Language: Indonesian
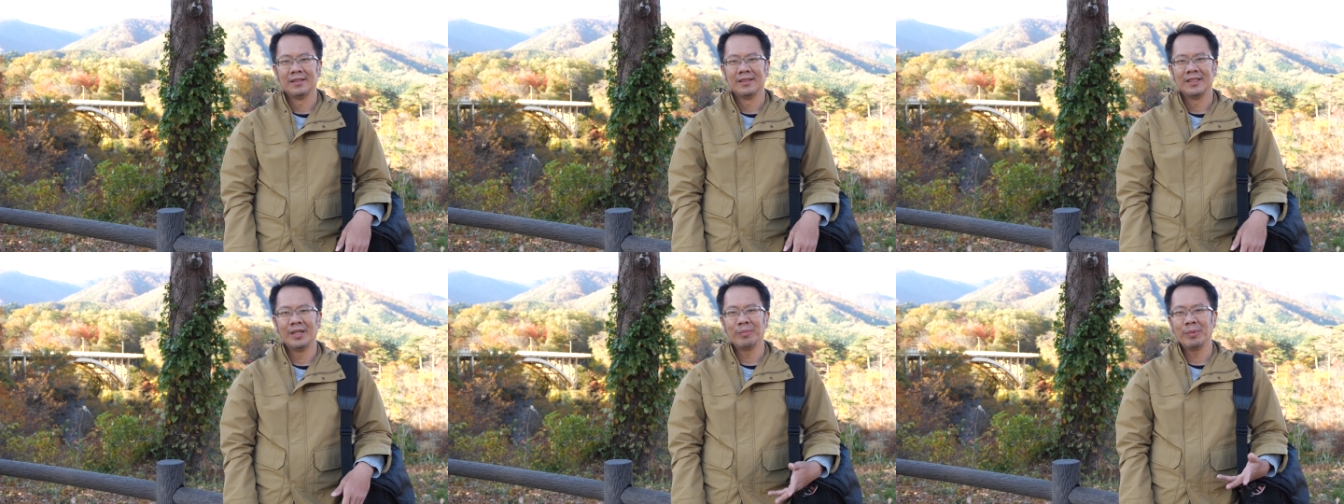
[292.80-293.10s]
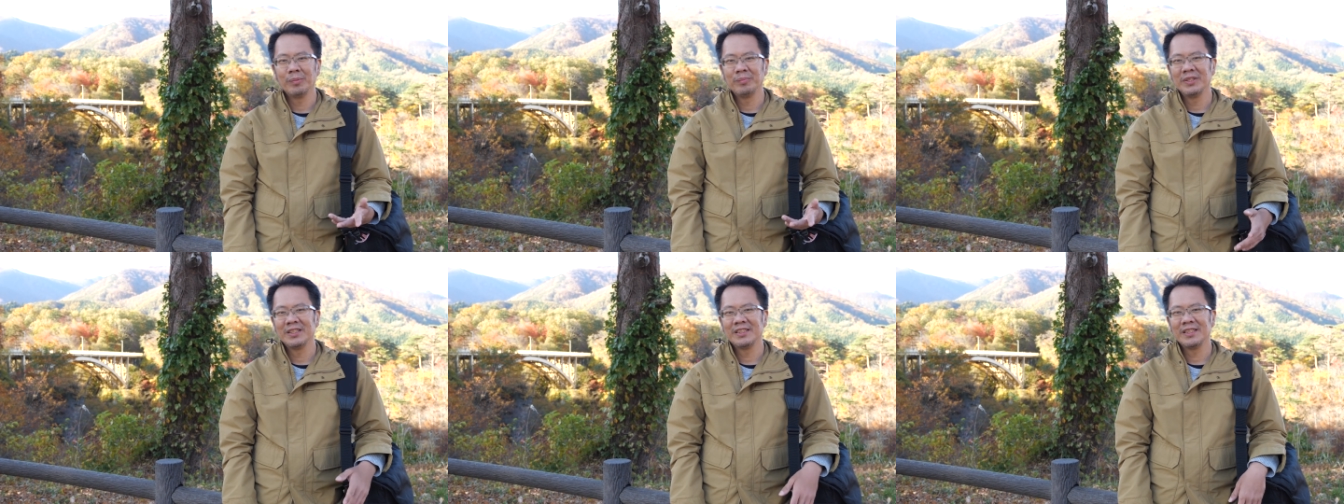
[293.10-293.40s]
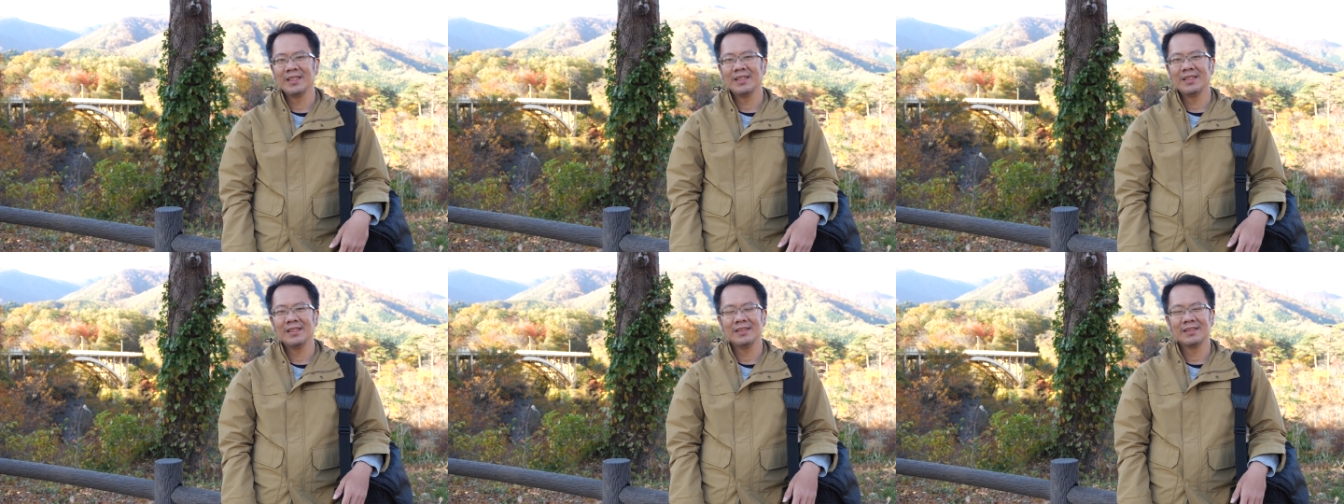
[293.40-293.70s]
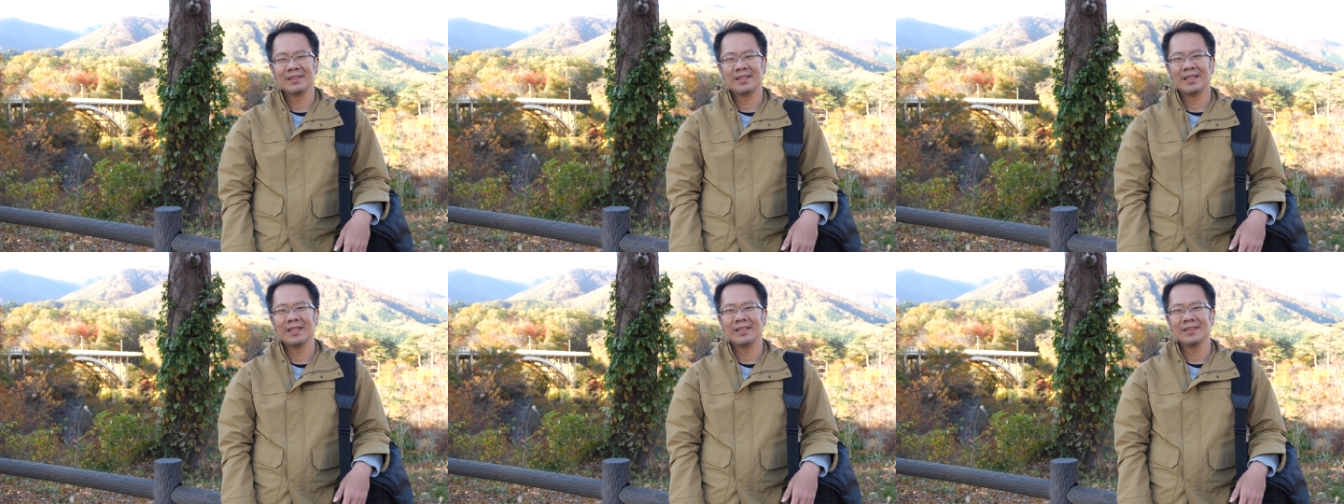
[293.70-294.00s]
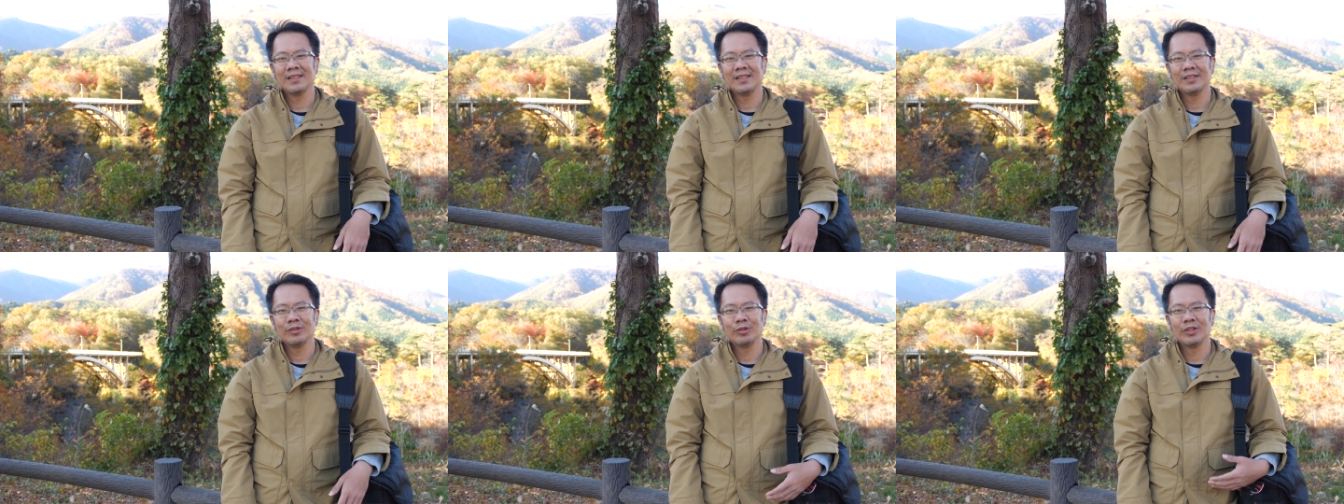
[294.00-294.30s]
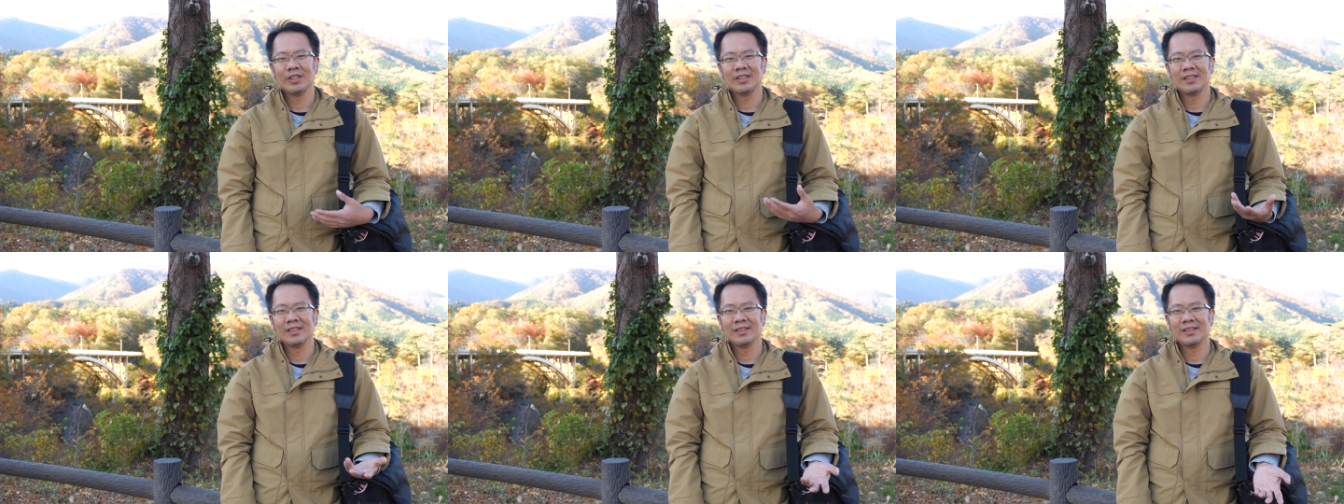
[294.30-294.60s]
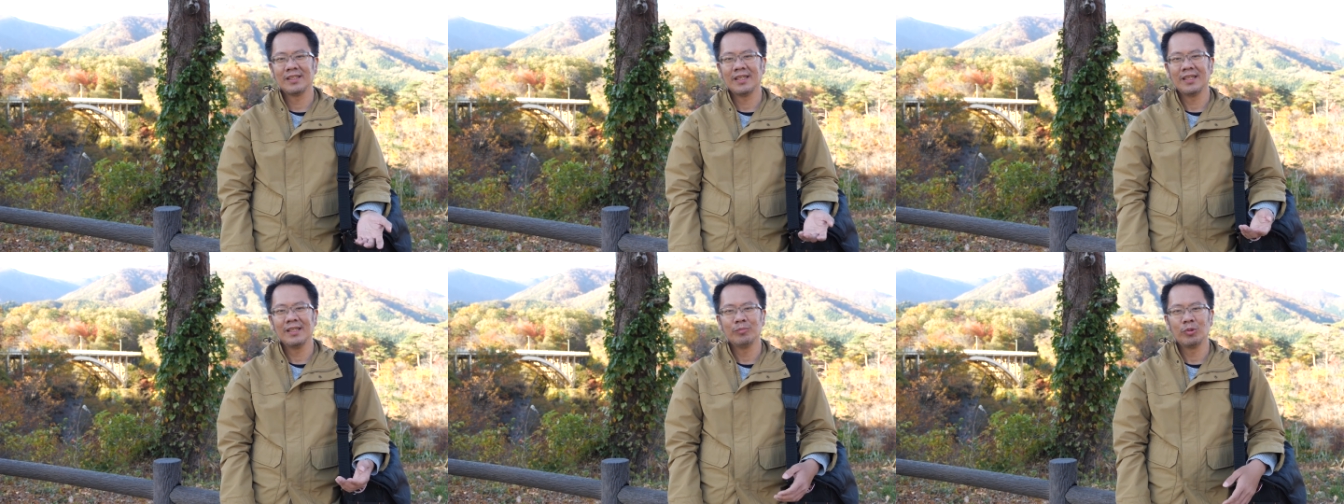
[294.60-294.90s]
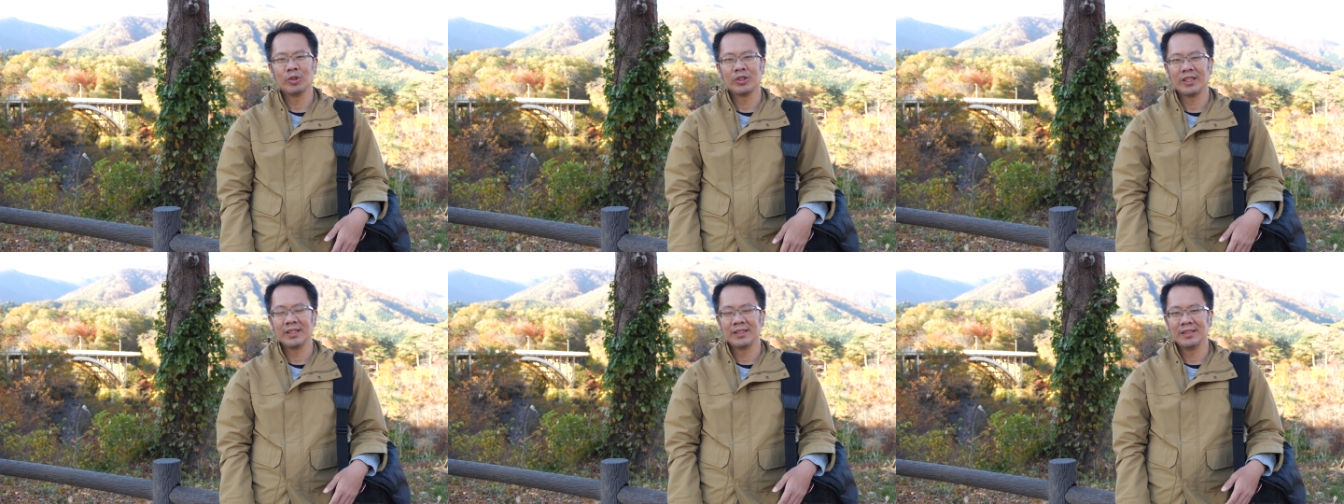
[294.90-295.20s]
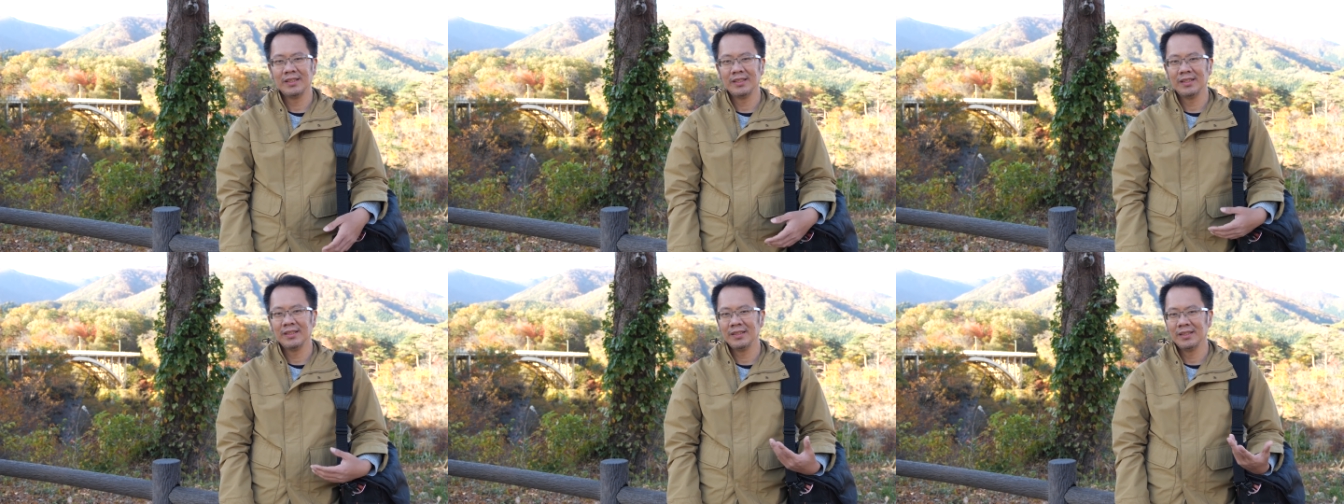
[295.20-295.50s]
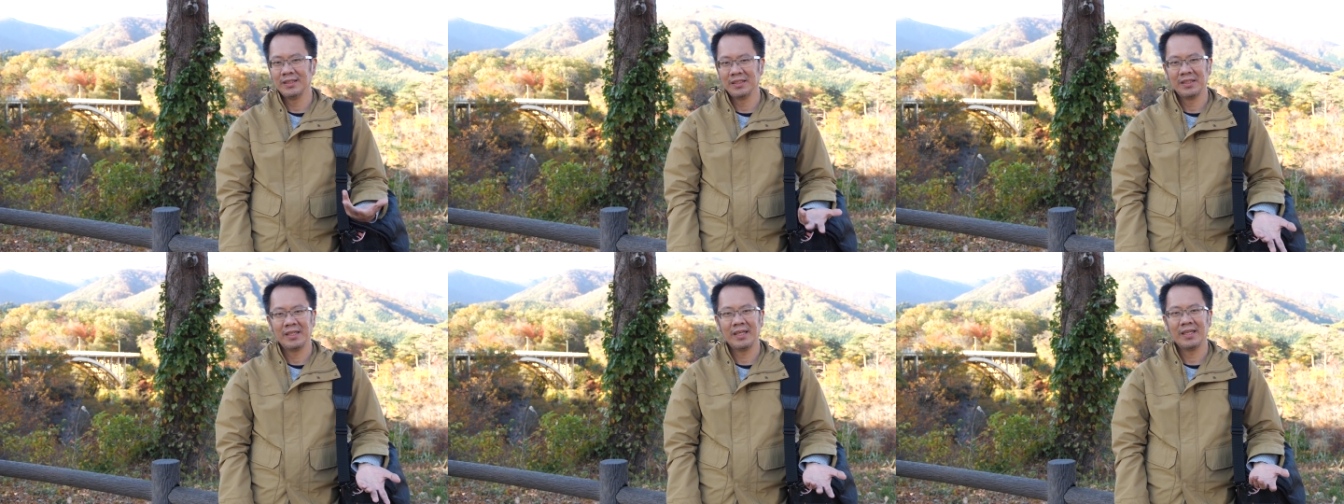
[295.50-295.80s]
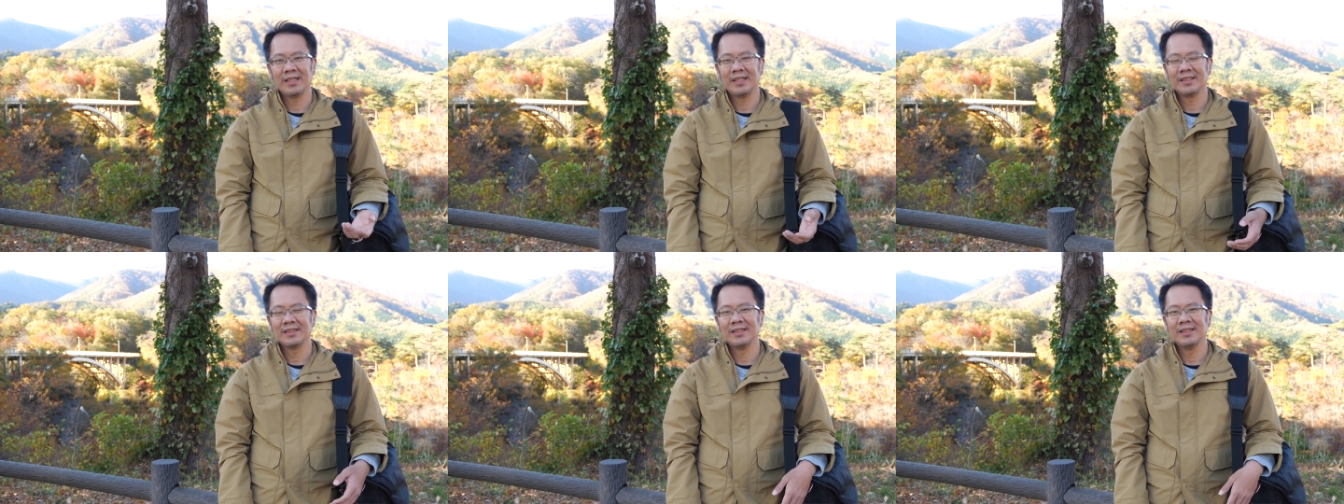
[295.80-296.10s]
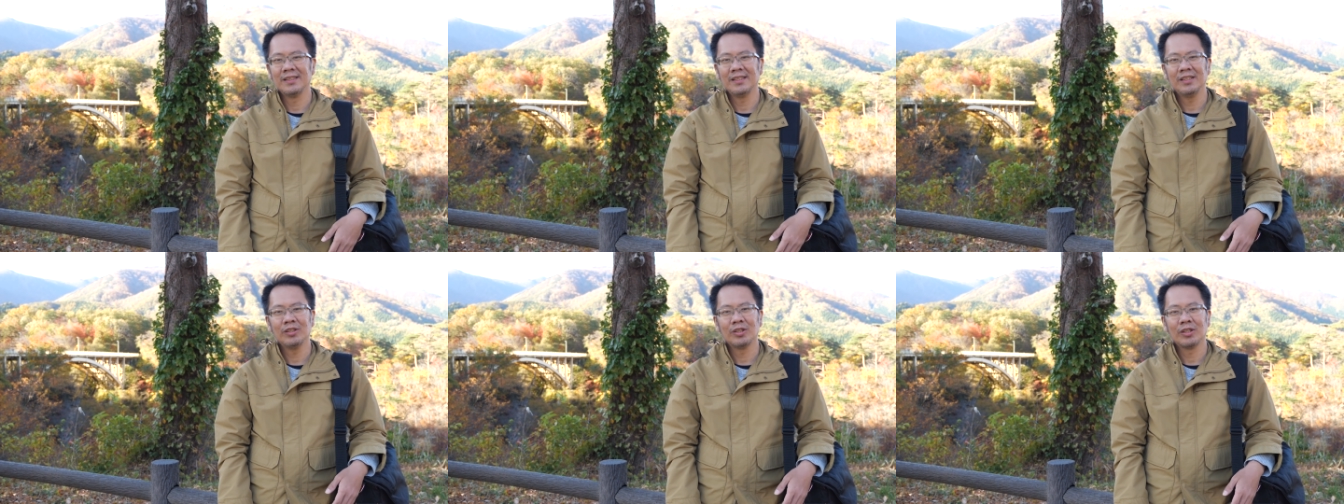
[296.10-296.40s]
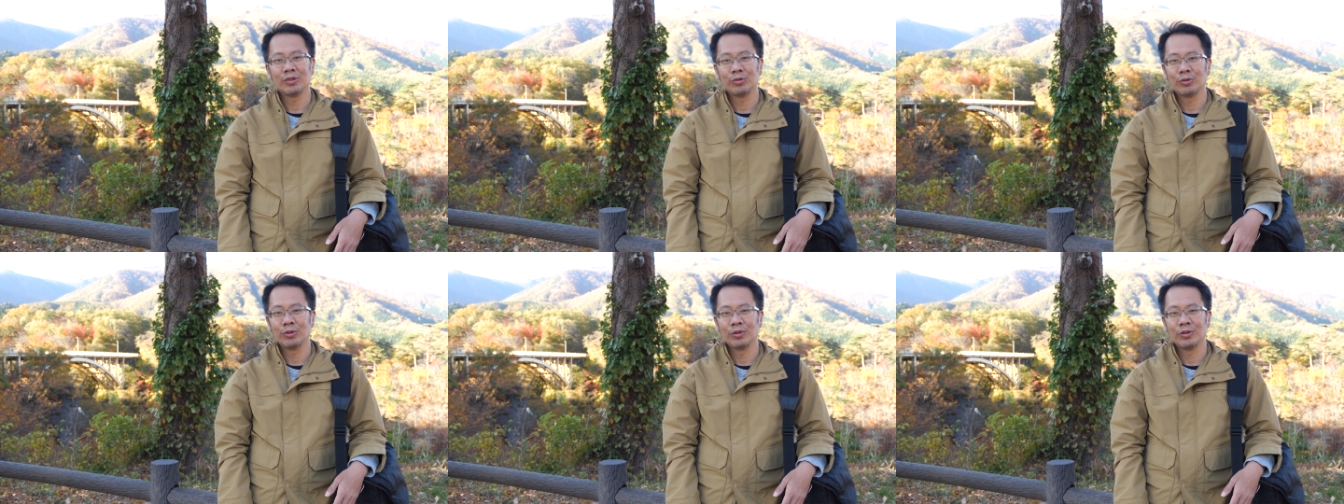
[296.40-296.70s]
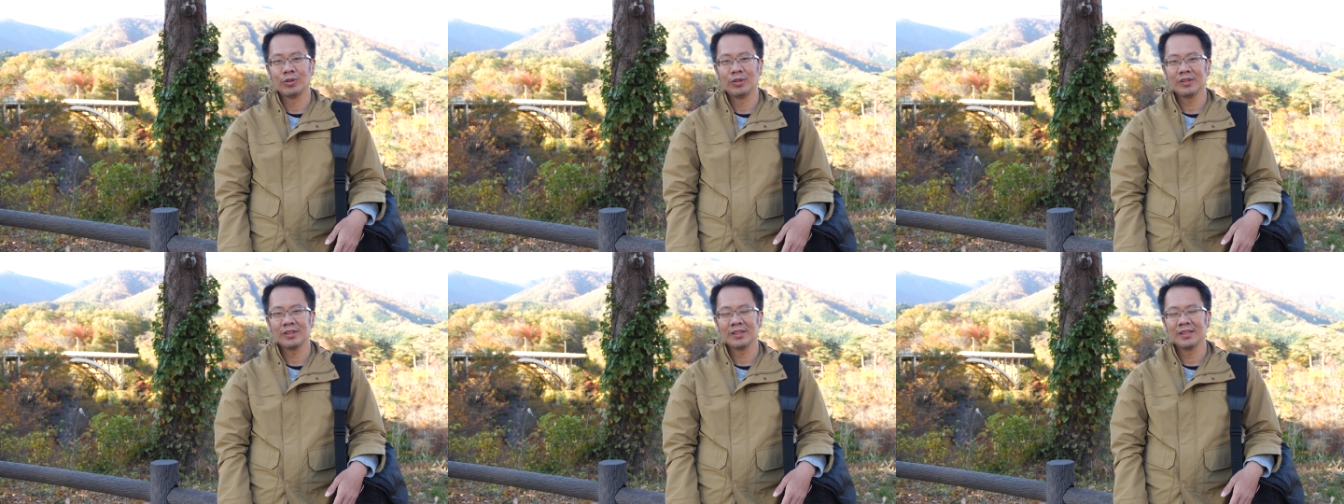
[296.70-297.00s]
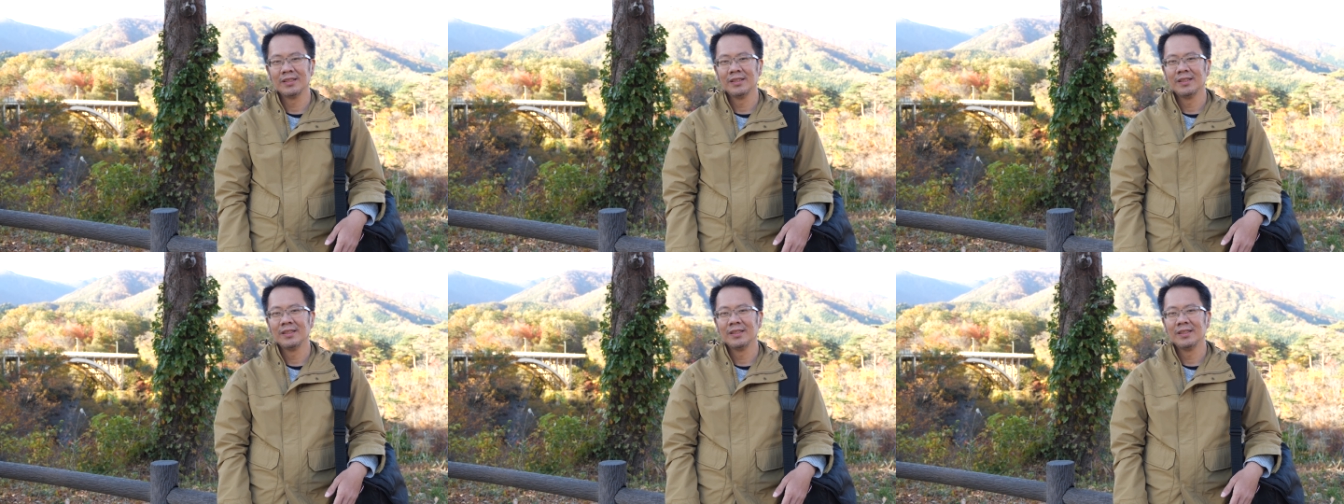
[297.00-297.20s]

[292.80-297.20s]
Ya pemirsa, sekarang saya sudah selesai motret di daerah sini, Naruko Gorge.